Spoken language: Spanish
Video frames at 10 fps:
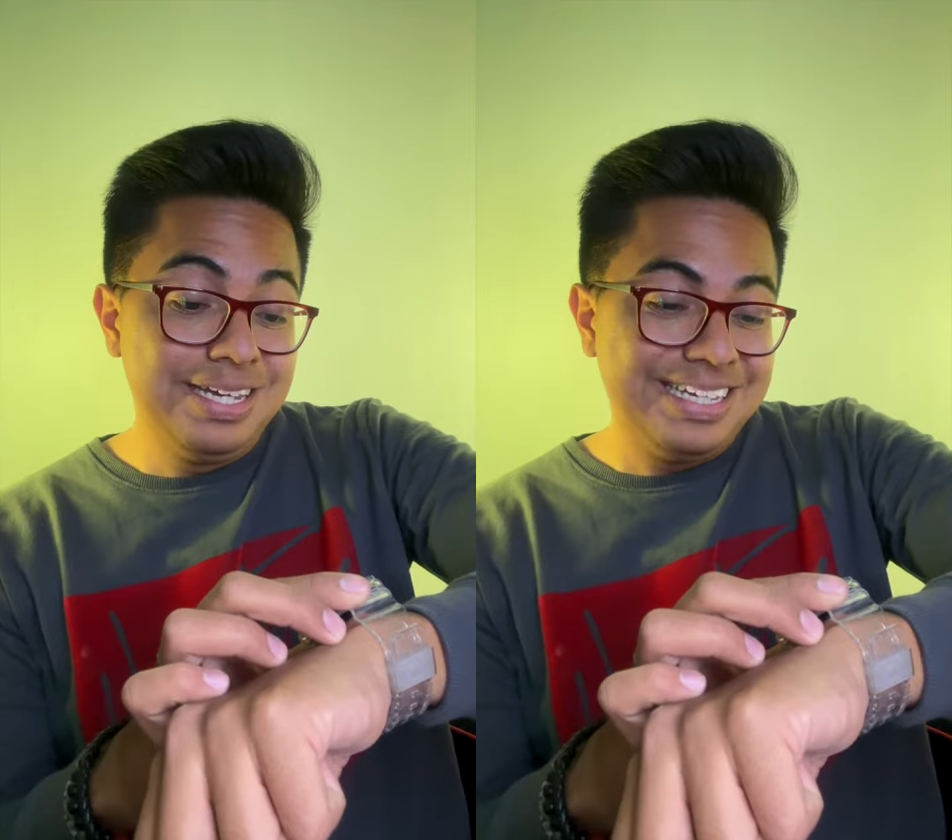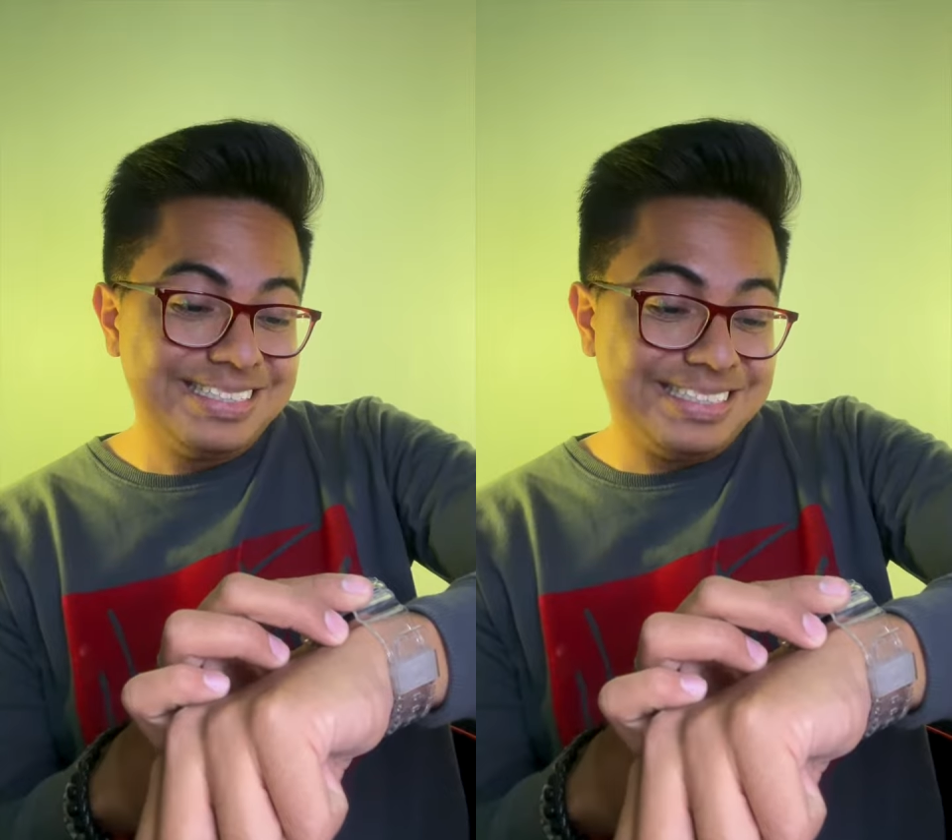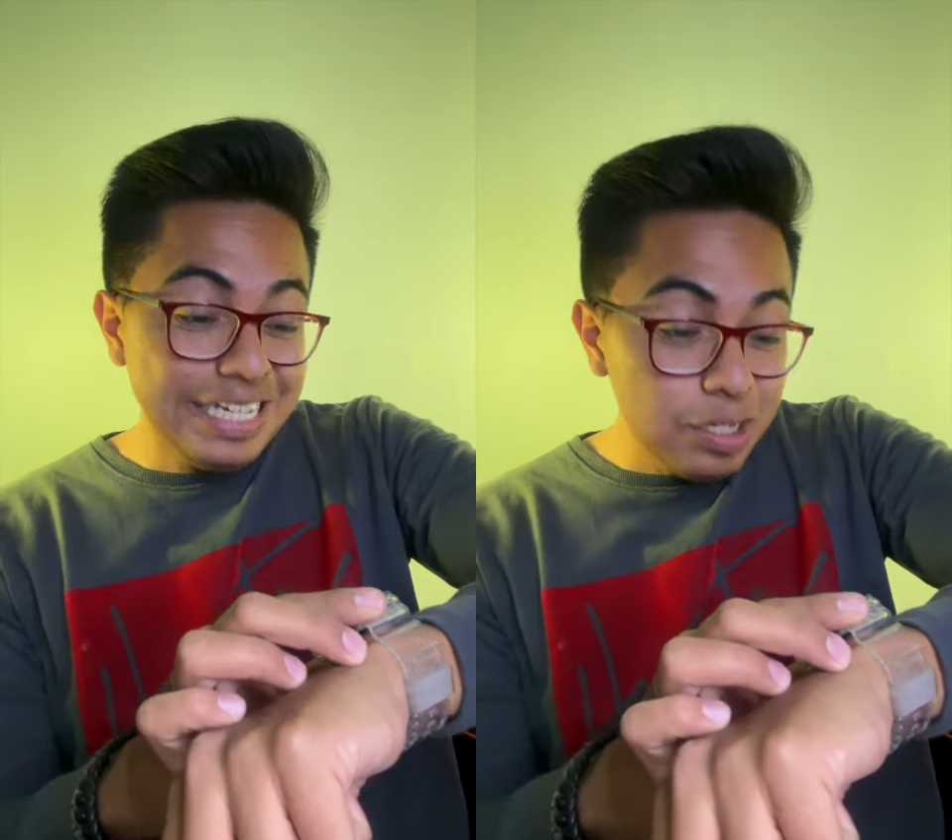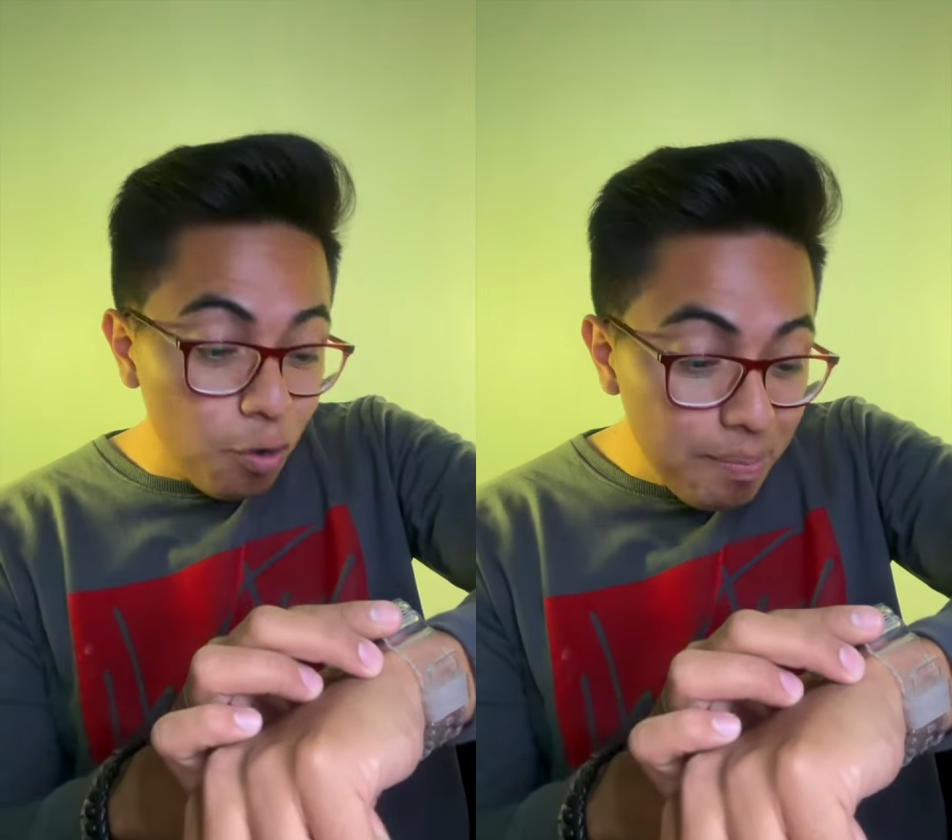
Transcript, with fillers: ¿Cinco